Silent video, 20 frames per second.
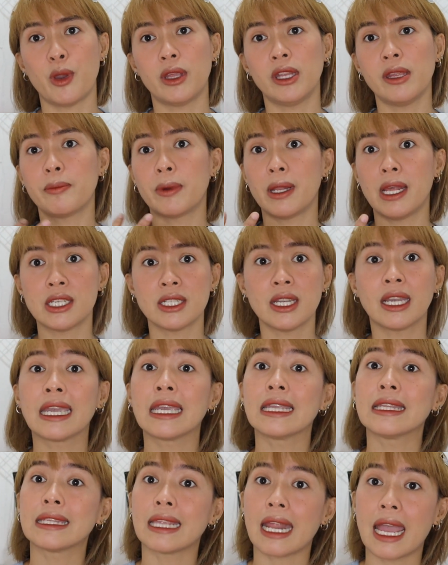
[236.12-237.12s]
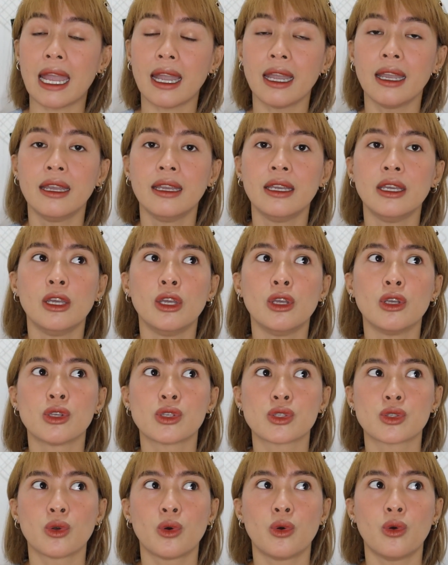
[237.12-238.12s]
na pwede pala siyang i-track.
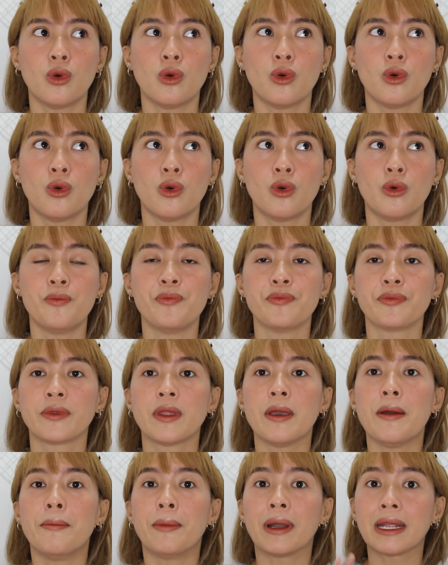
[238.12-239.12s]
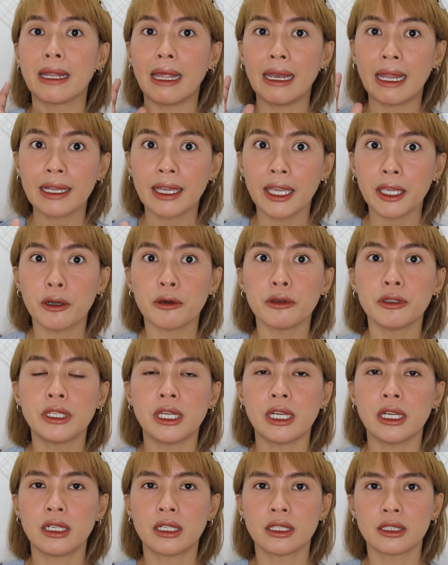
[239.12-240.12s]
So, maglalagay ako
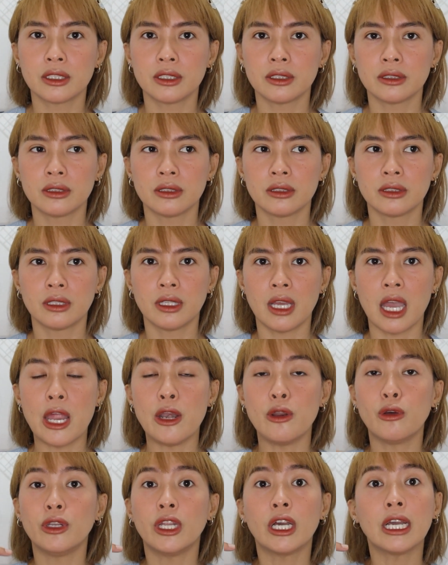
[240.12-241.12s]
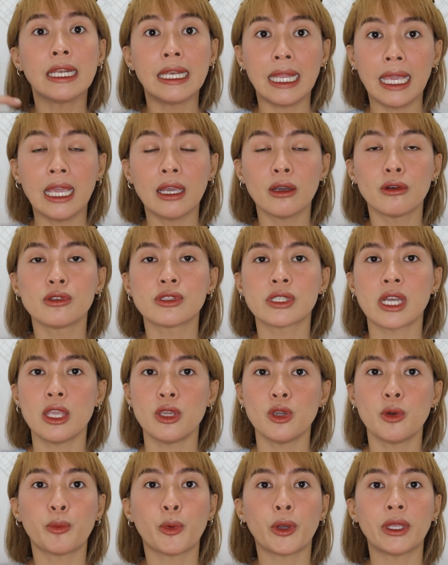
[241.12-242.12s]
ng ano ng link kung
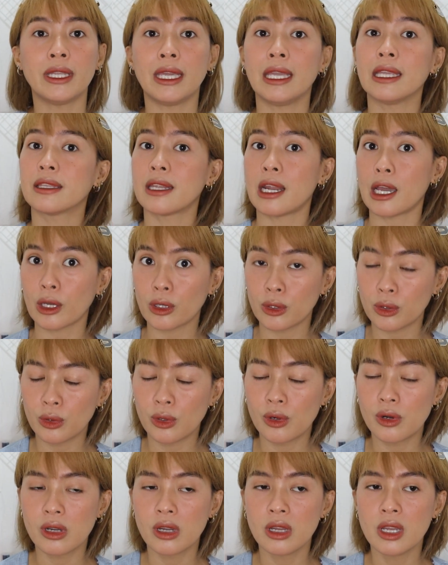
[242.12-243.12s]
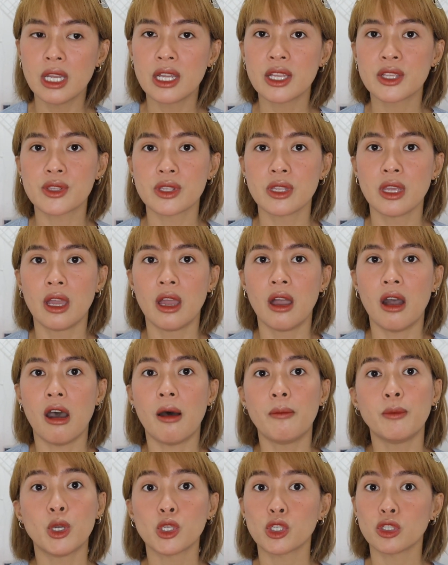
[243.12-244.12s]
saan niyo pwede i-track yung
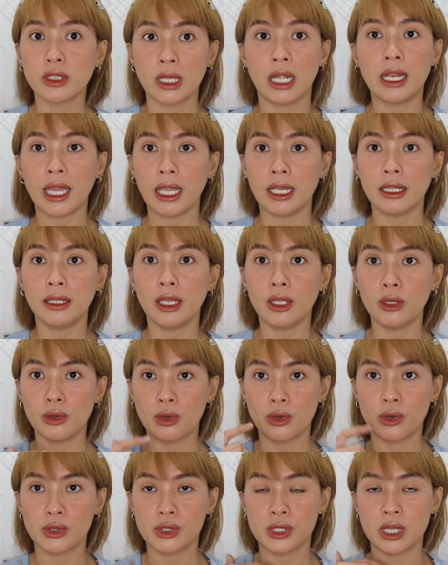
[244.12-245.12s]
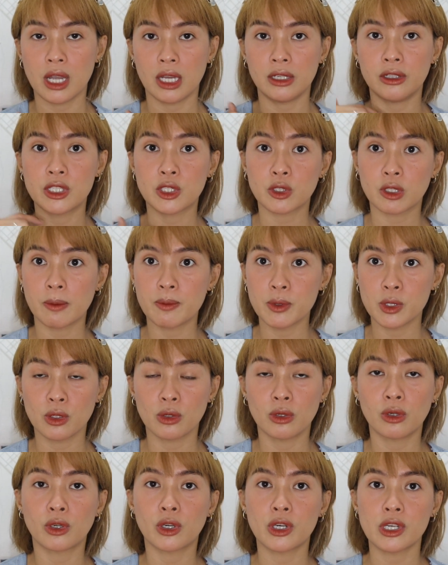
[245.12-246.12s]
um, national ID nyo sa
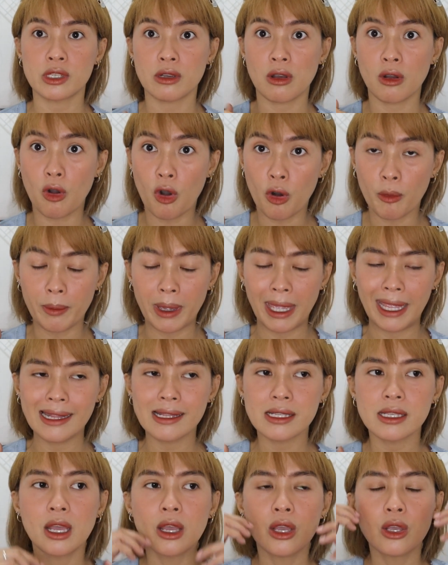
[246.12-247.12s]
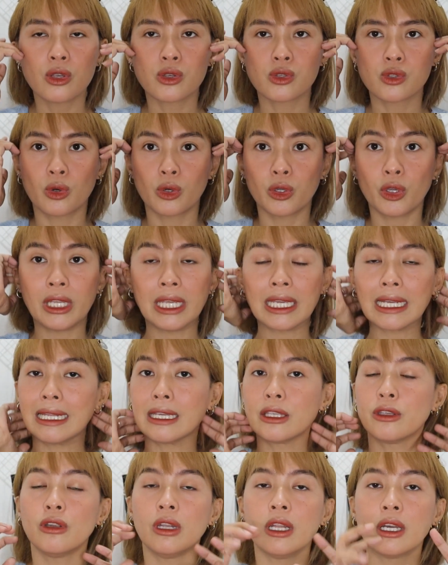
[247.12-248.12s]
description or sa comments. So, yun,
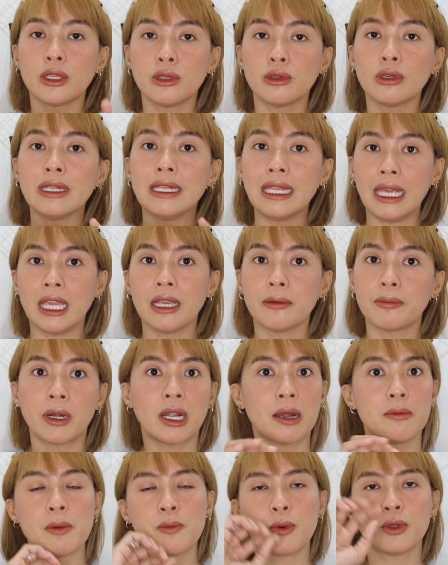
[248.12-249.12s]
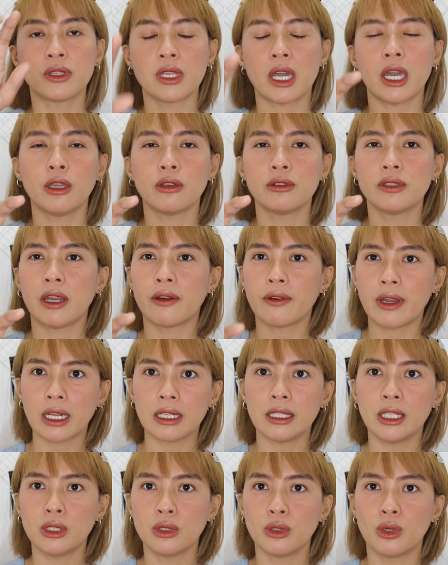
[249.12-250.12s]
i-click nyo lang yung link para mapunta kayo
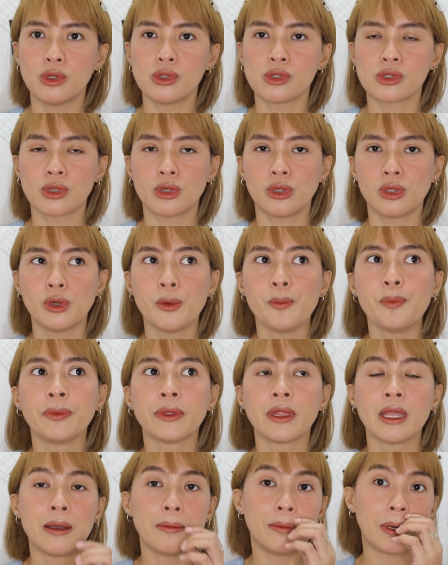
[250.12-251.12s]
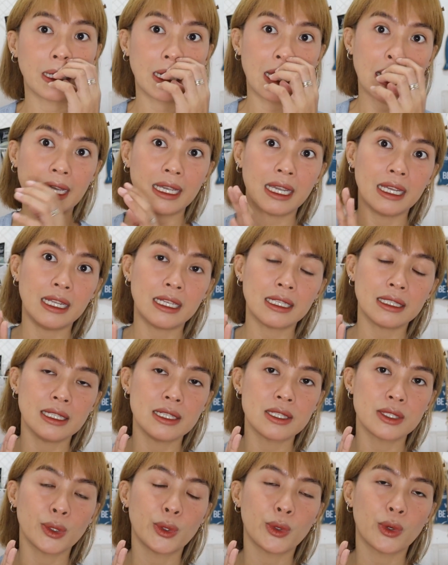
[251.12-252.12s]
directly doon. So, maglalagay lang
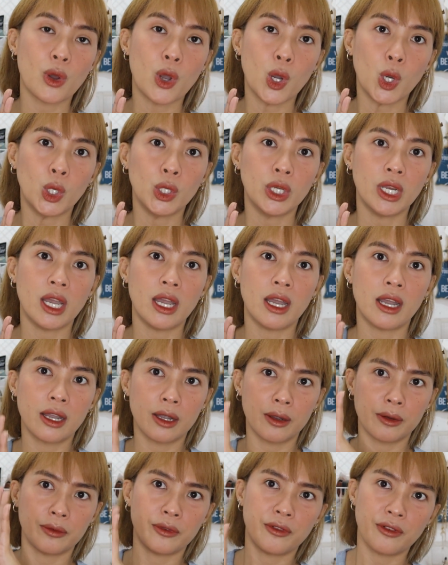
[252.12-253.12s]
din siguro ako ng